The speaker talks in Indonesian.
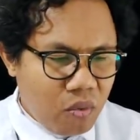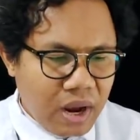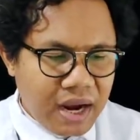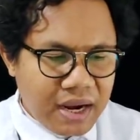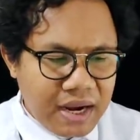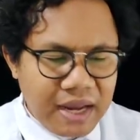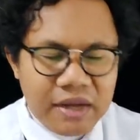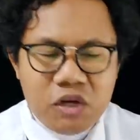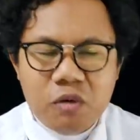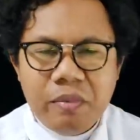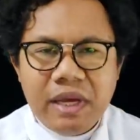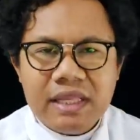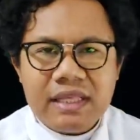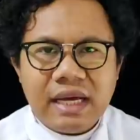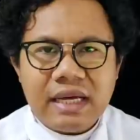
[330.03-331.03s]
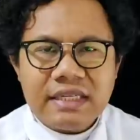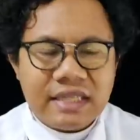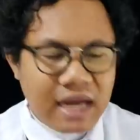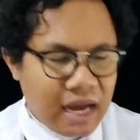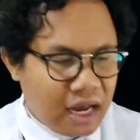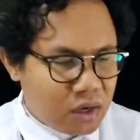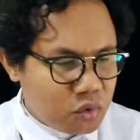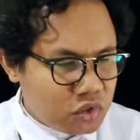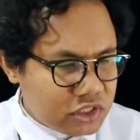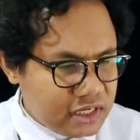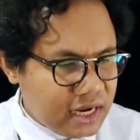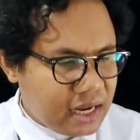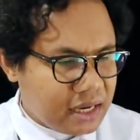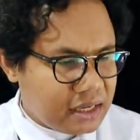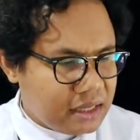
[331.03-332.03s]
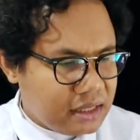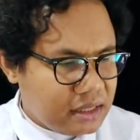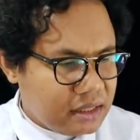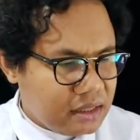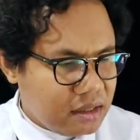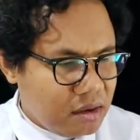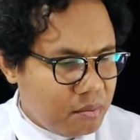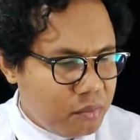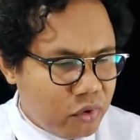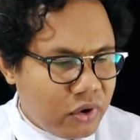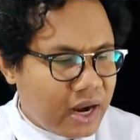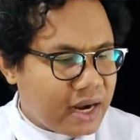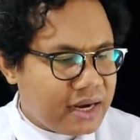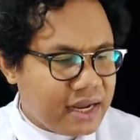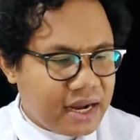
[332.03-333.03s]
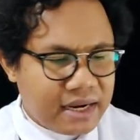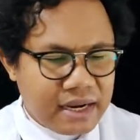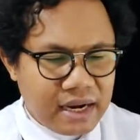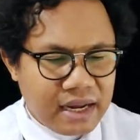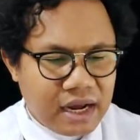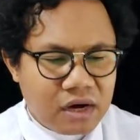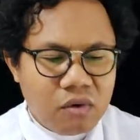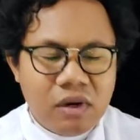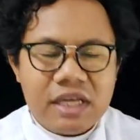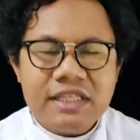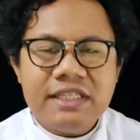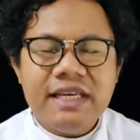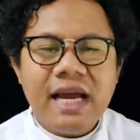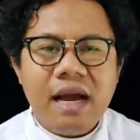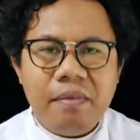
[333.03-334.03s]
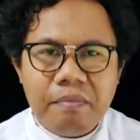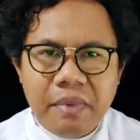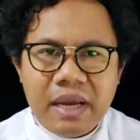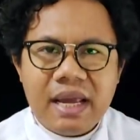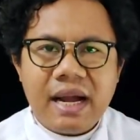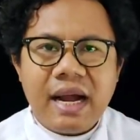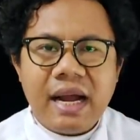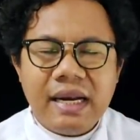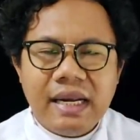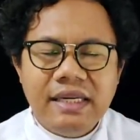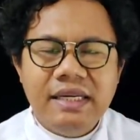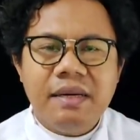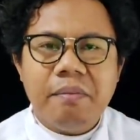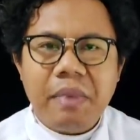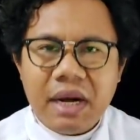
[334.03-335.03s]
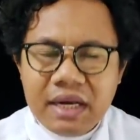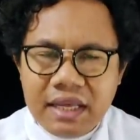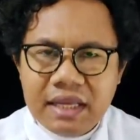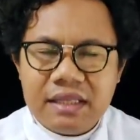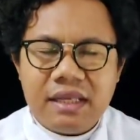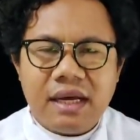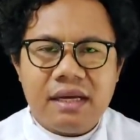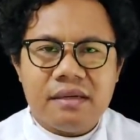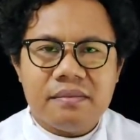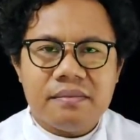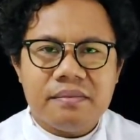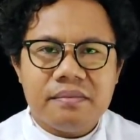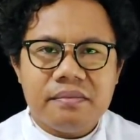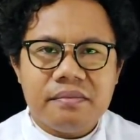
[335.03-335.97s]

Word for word: Warna hidup kita seharusnya bukan dikendalikan oleh siapa yang ada di depan kita